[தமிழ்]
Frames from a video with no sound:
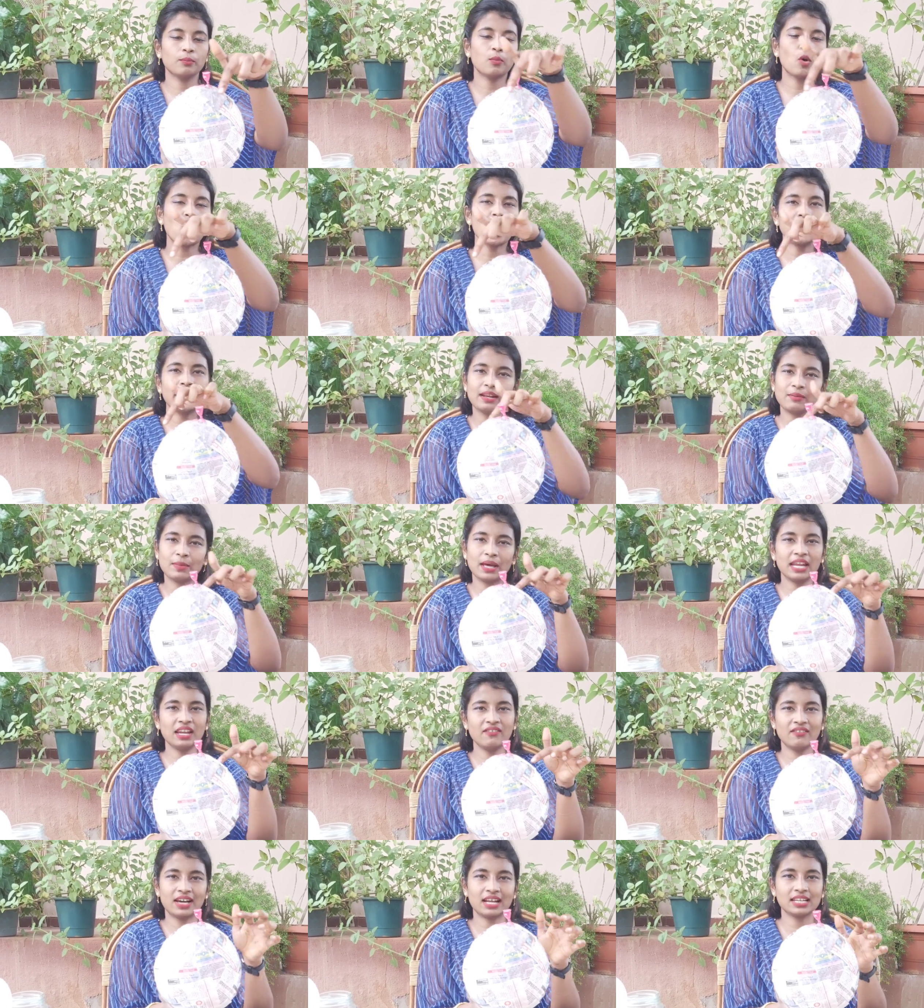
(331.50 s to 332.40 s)
பார்டர்
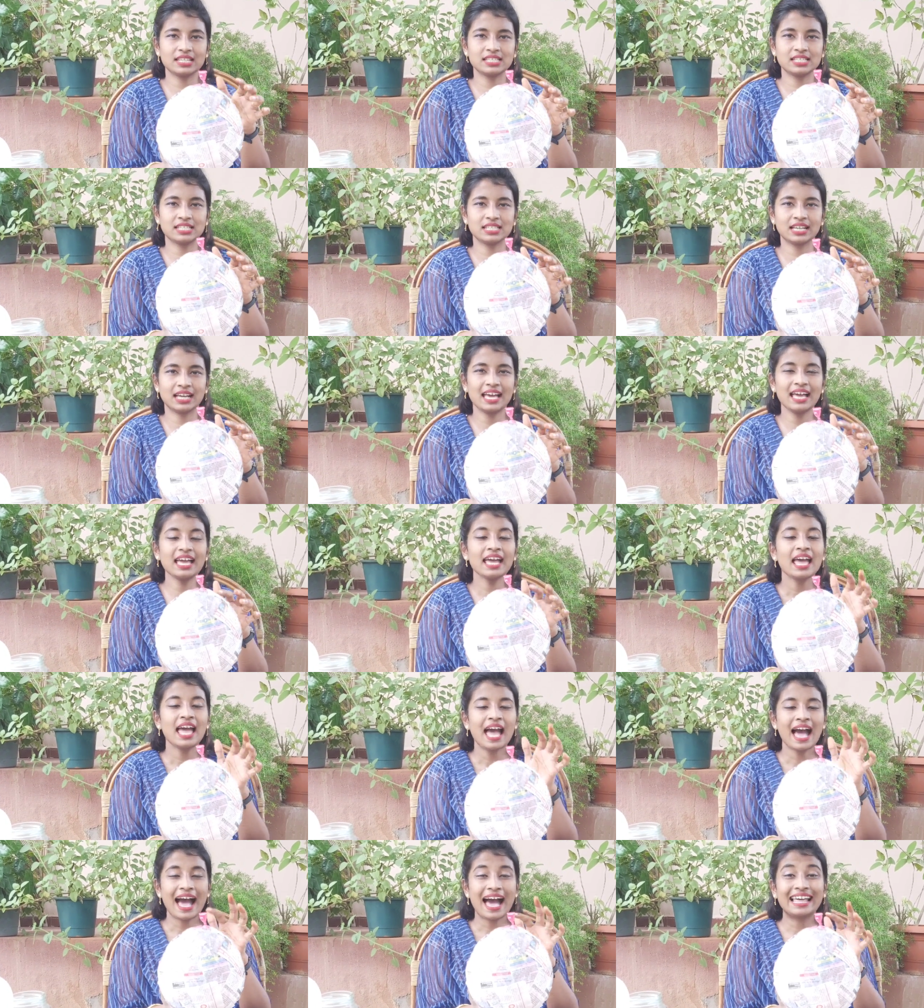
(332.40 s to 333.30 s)
மாதிரி வரைஞ்சிடுங்க
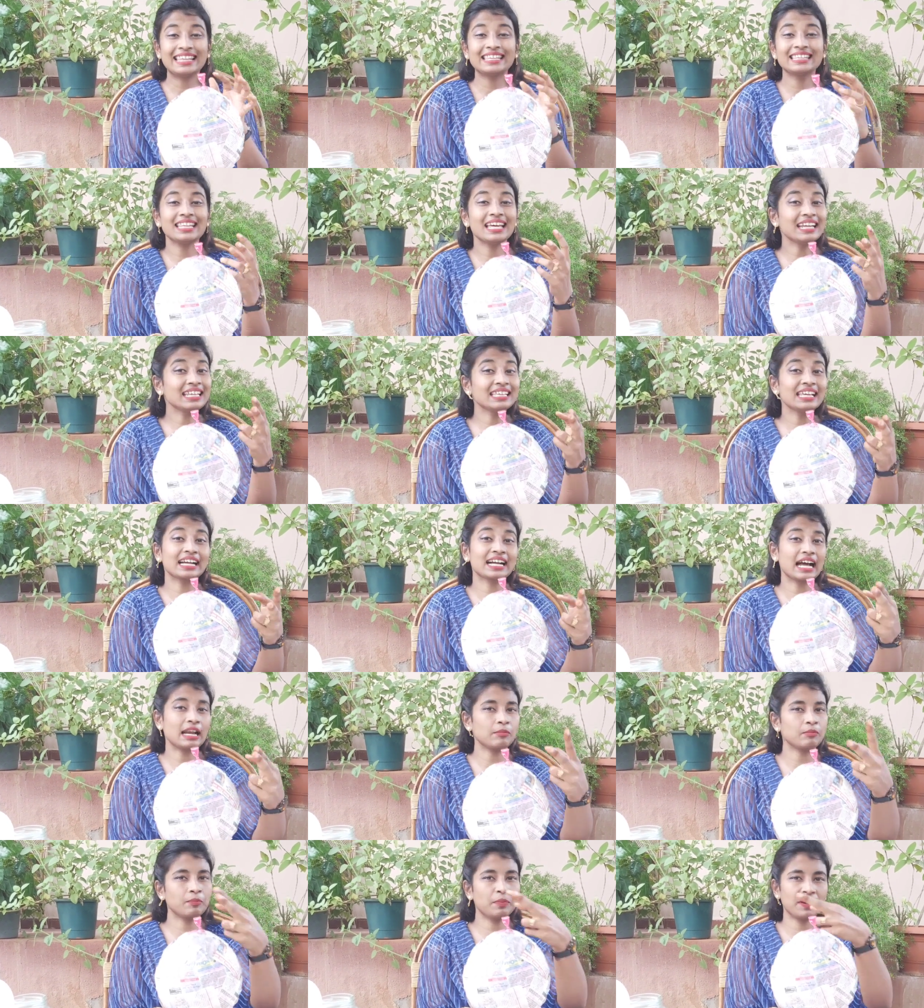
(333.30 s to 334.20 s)
அதை தான் நீங்கள்
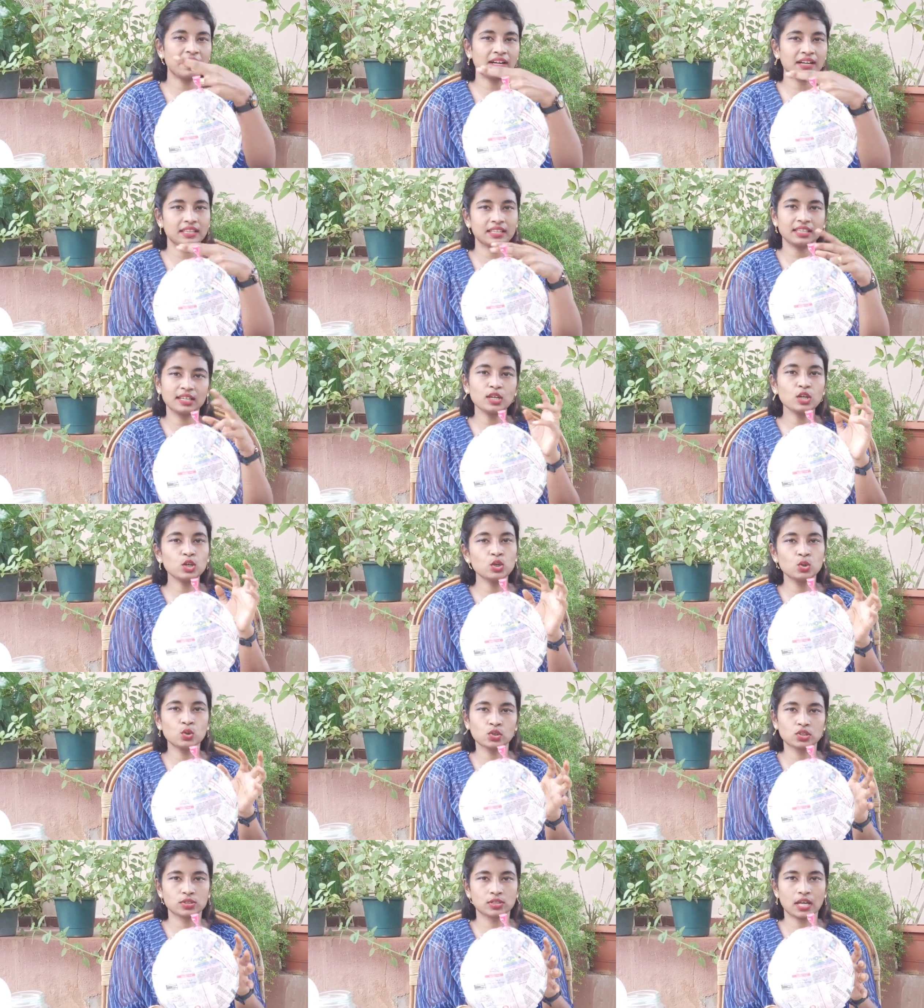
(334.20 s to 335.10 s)
கட் பண்ணுறதுக்கு
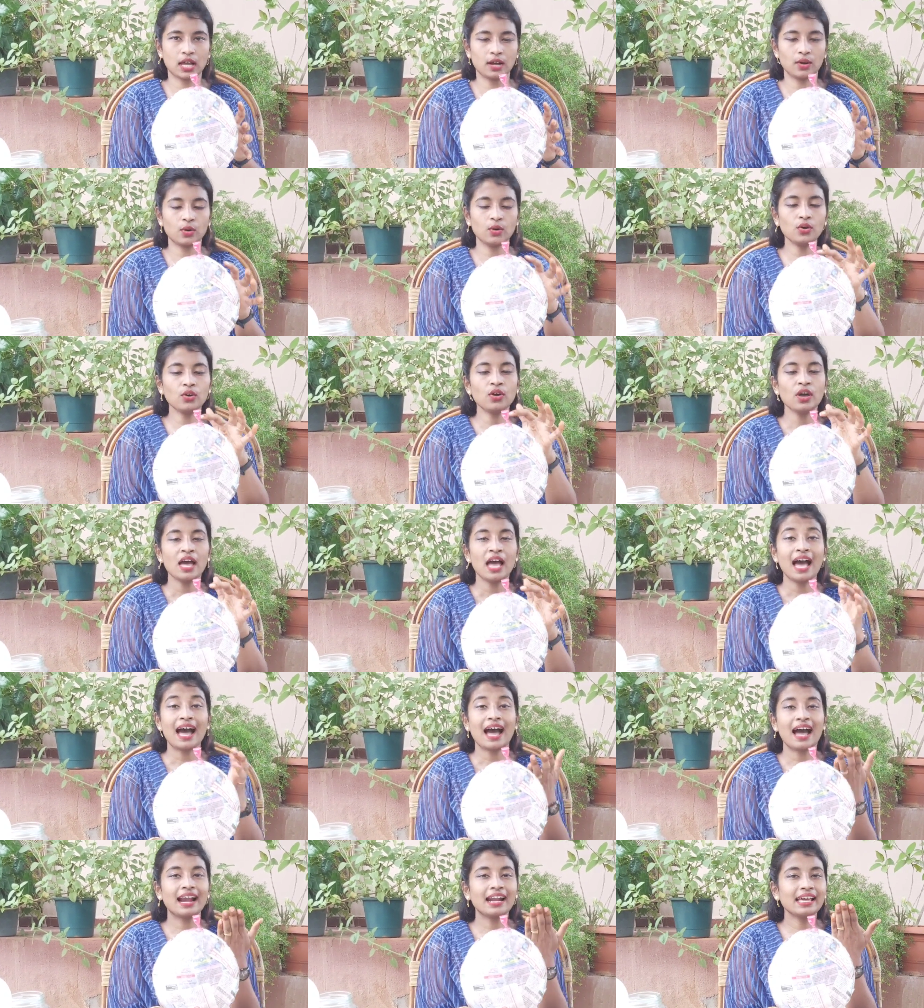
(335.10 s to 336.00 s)
யூஸ் ஆகும்
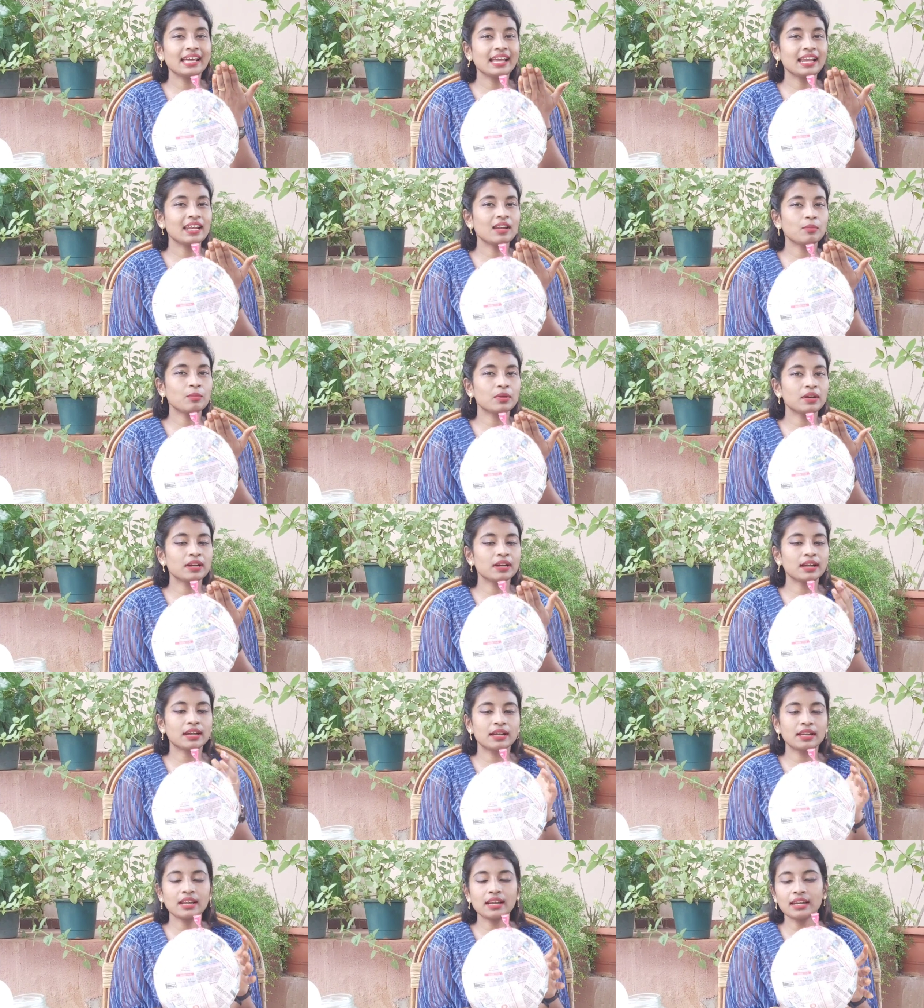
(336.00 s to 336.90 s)
ஆனால் என்ன
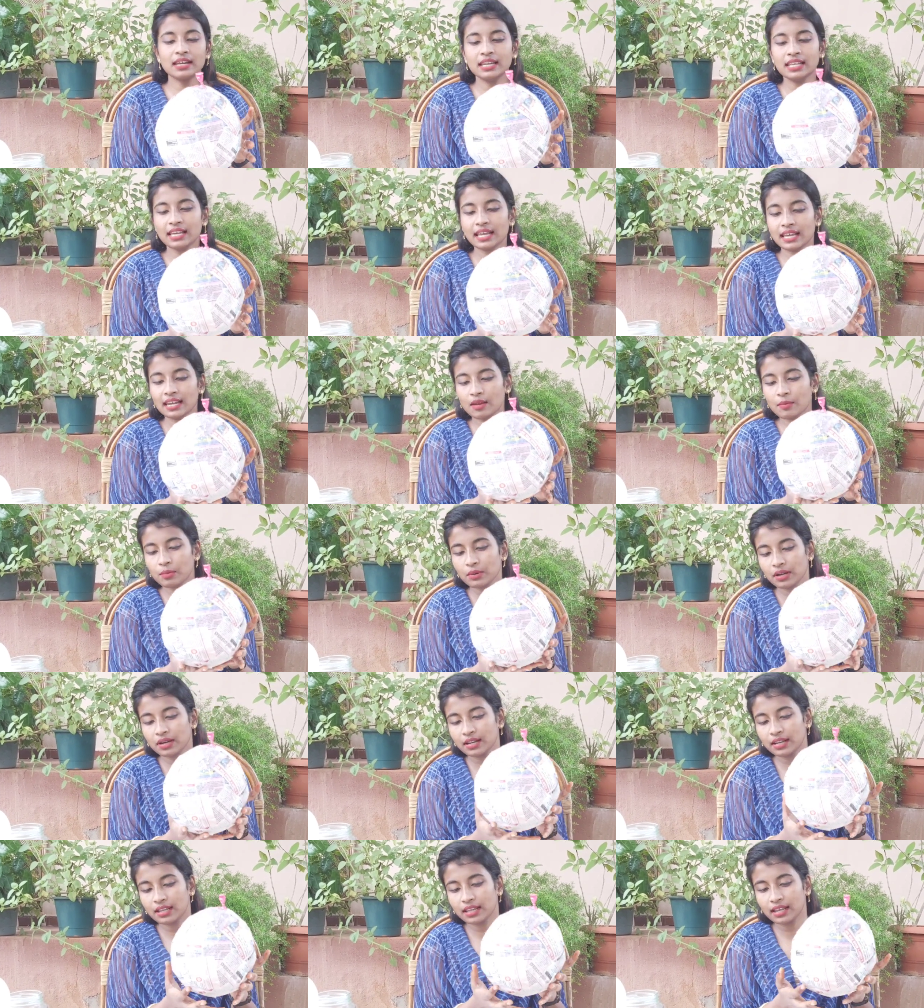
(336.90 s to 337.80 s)
பண்ணுங்கன்னா நீங்கள் என்ன
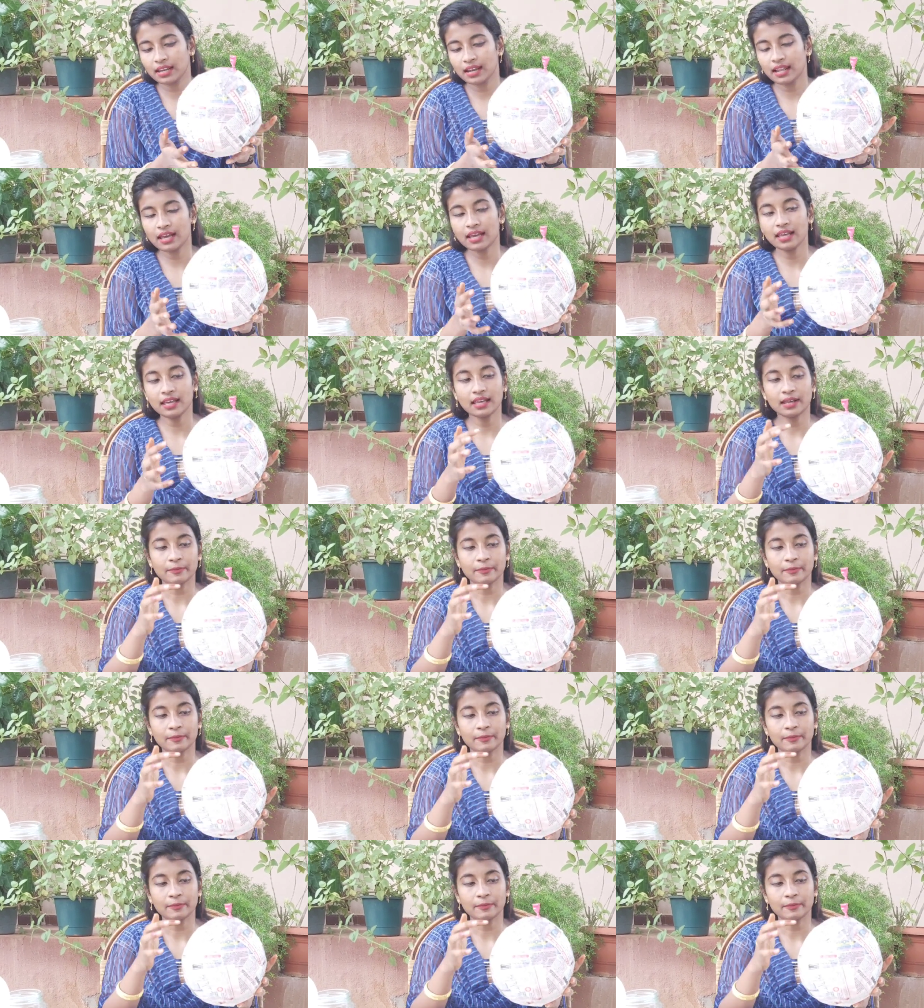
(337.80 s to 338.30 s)
பண்ணுறீங்கன்னா